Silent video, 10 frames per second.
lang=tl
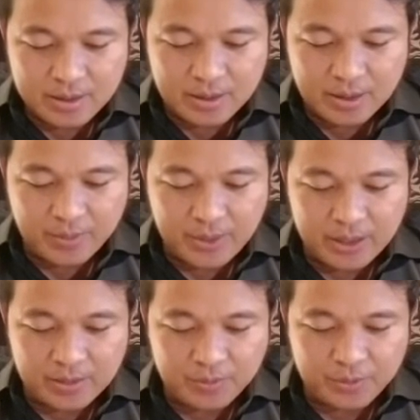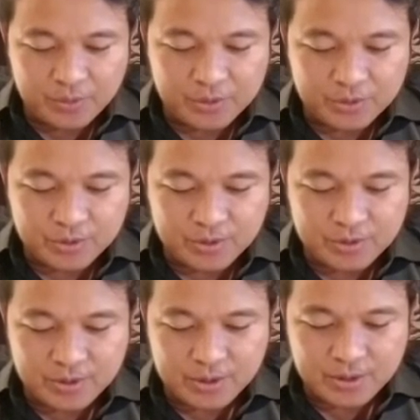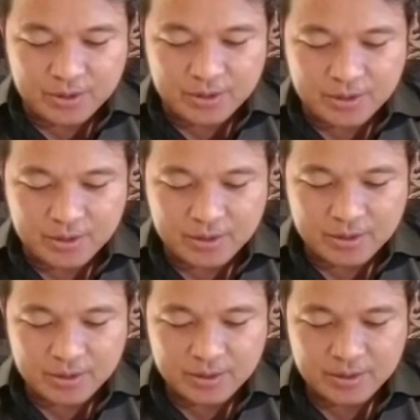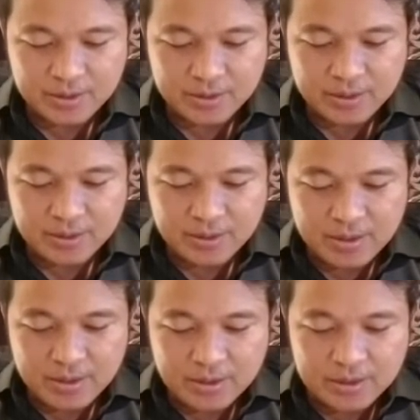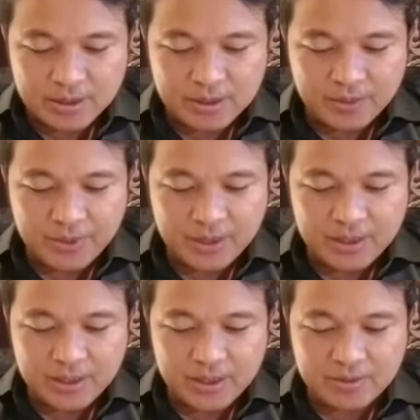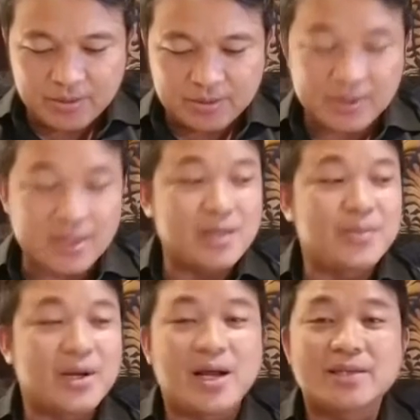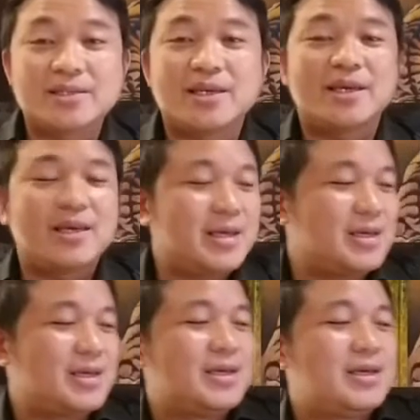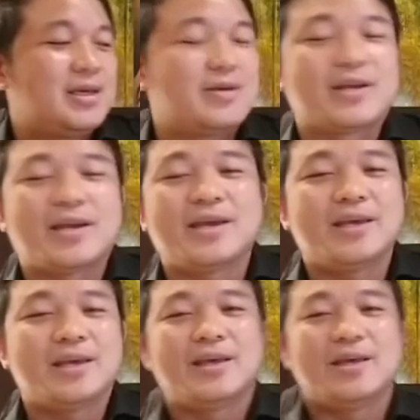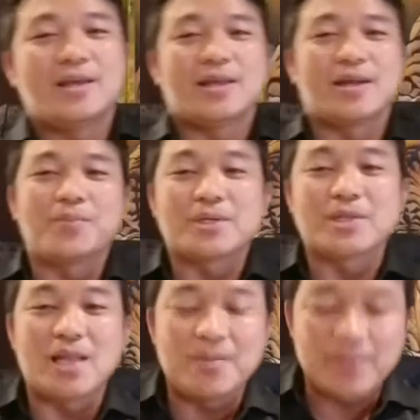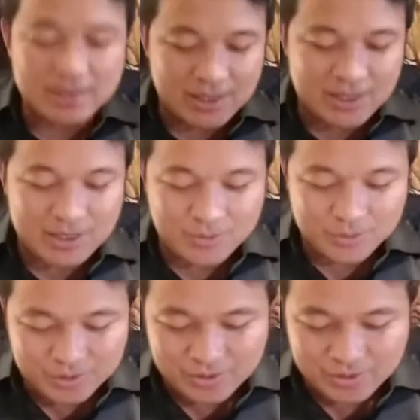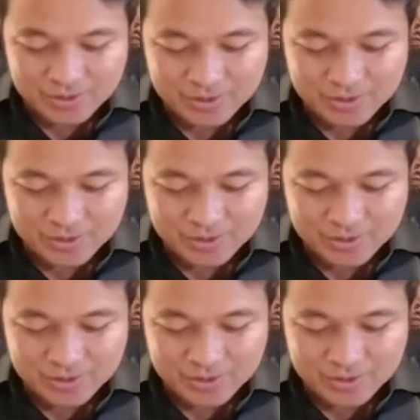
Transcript: taba ng puso yung uh, sasabihin nila yung telemakasi. Okay. Nagpasalamat sila ng gusto, no?